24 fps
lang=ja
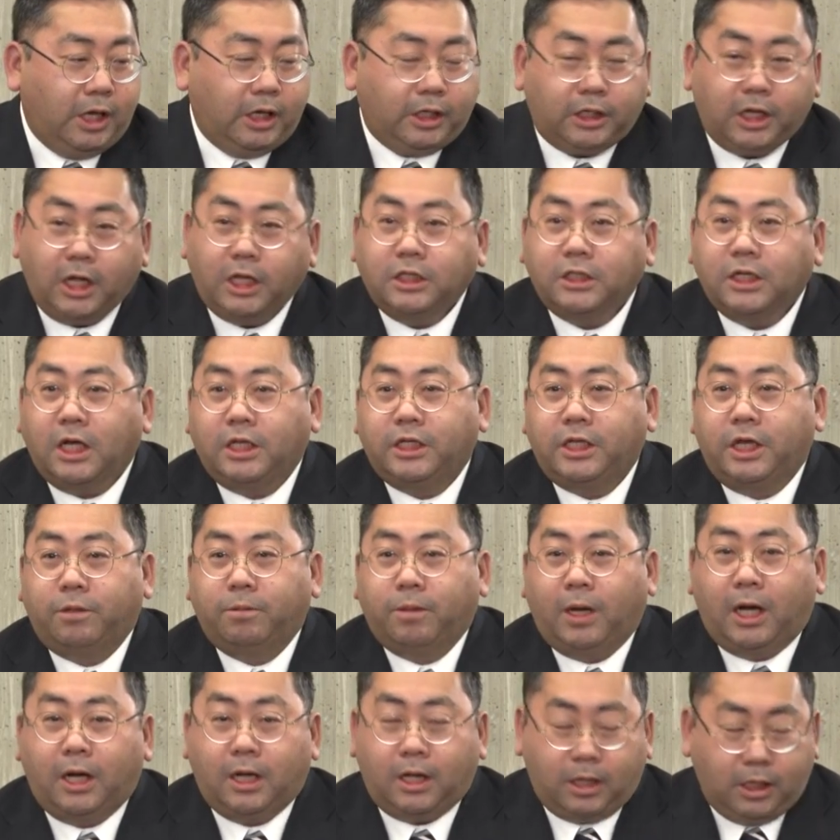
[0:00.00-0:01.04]
現在で
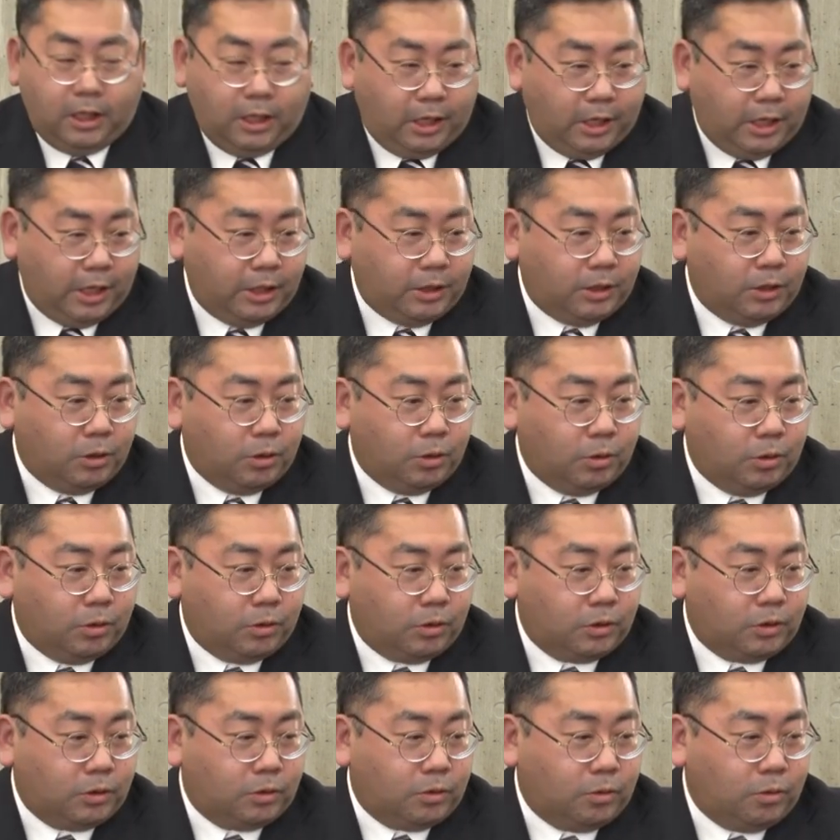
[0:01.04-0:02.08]
は、えっ
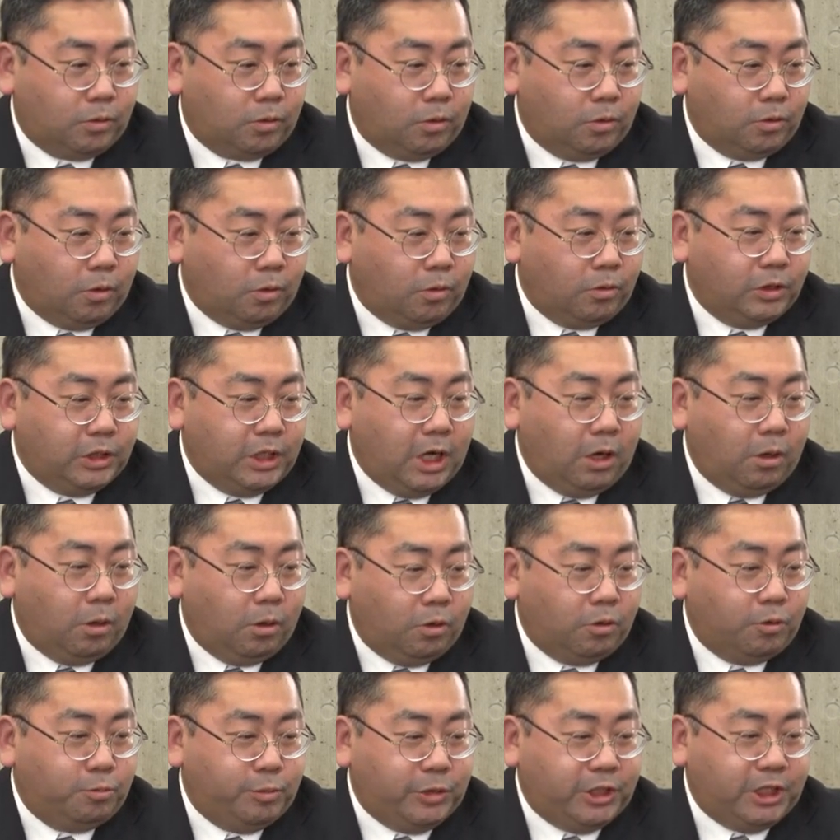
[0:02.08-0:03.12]
と、この大家
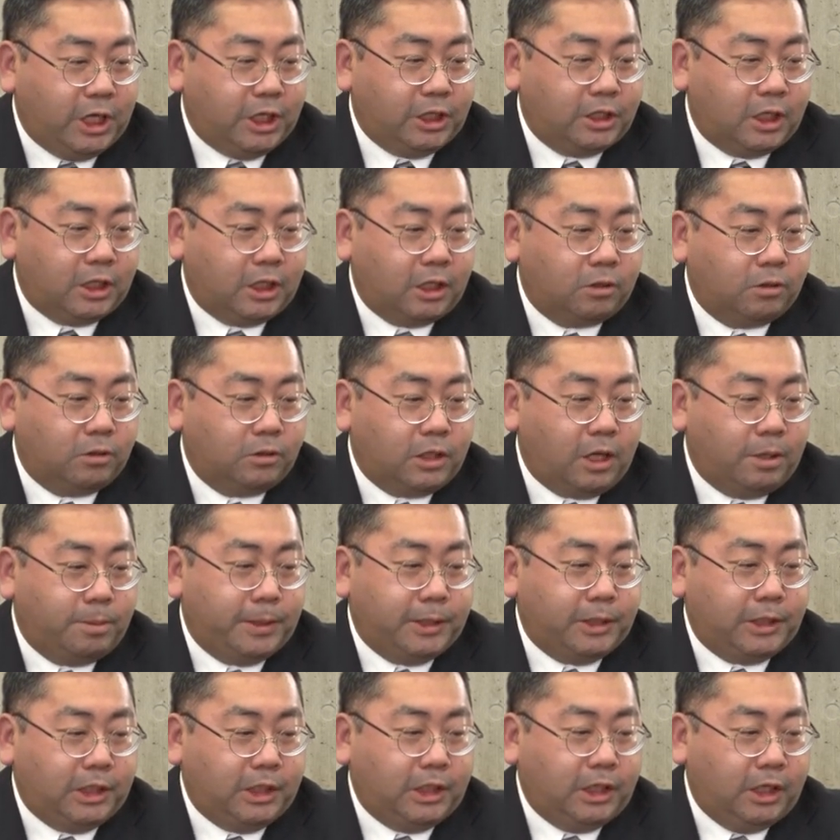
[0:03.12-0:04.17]
を見ていただくた
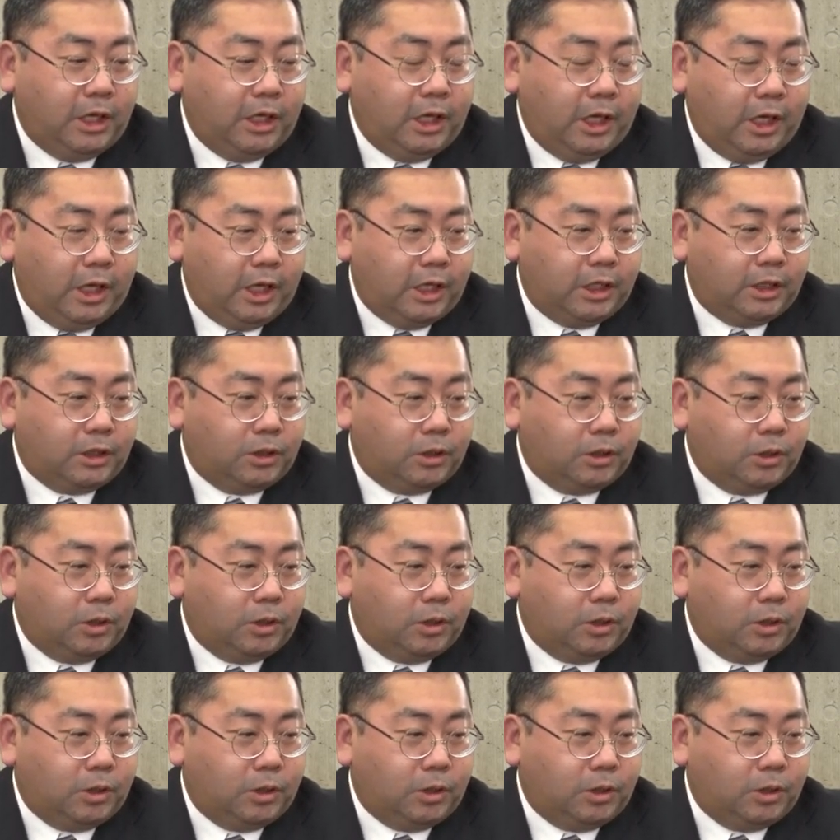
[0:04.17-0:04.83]
めに、え